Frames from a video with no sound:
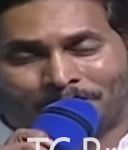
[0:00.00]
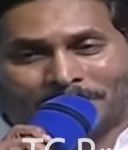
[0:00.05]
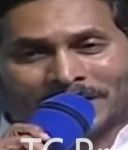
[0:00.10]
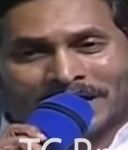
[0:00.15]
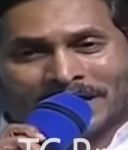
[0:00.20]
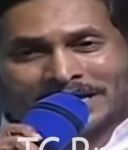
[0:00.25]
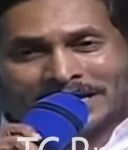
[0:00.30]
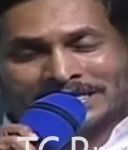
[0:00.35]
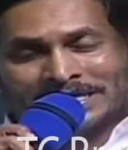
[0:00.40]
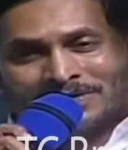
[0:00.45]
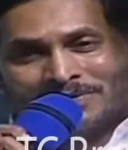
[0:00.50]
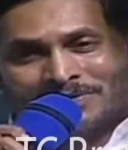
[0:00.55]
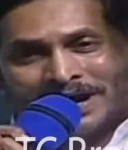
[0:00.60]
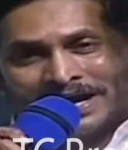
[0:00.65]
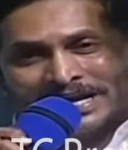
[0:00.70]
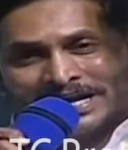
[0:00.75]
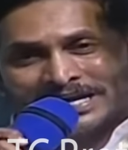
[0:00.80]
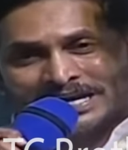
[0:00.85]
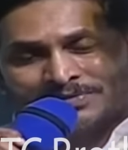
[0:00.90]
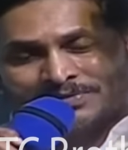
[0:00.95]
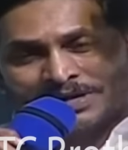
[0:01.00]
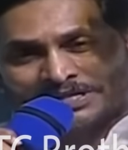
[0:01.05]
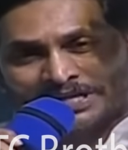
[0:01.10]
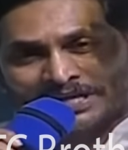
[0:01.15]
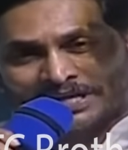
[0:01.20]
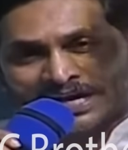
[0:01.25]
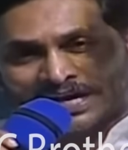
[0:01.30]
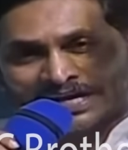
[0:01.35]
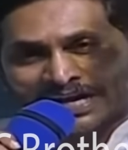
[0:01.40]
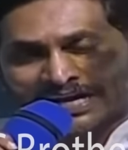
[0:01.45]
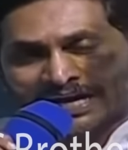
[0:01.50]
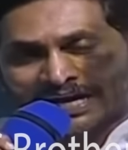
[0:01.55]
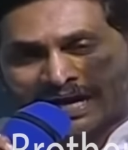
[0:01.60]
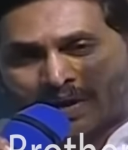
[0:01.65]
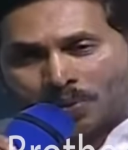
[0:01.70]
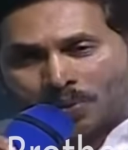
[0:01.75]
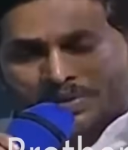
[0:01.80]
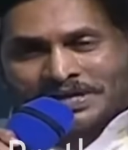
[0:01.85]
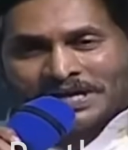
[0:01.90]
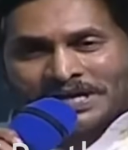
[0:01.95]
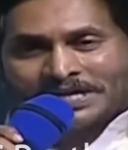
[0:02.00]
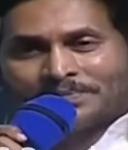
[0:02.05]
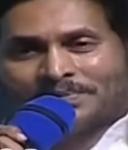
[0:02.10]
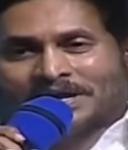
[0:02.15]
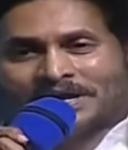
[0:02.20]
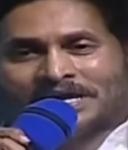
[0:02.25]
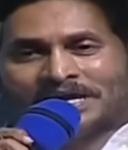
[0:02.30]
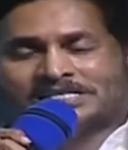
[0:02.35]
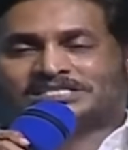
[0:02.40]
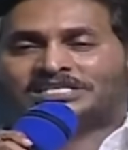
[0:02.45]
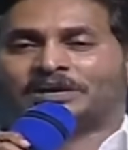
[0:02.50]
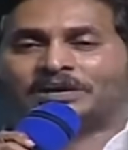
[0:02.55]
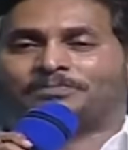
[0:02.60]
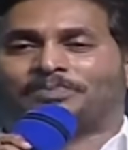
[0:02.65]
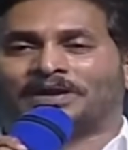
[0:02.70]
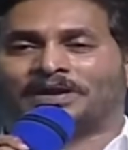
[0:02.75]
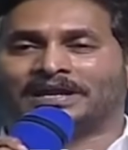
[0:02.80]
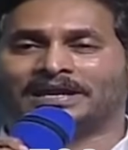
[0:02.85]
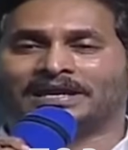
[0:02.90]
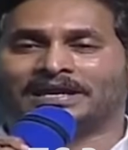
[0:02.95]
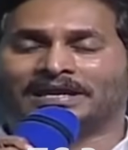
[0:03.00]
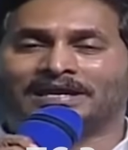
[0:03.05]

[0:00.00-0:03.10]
పేదవాడికి వ్యతిరేకంగా ఉండటమే అని చెప్పి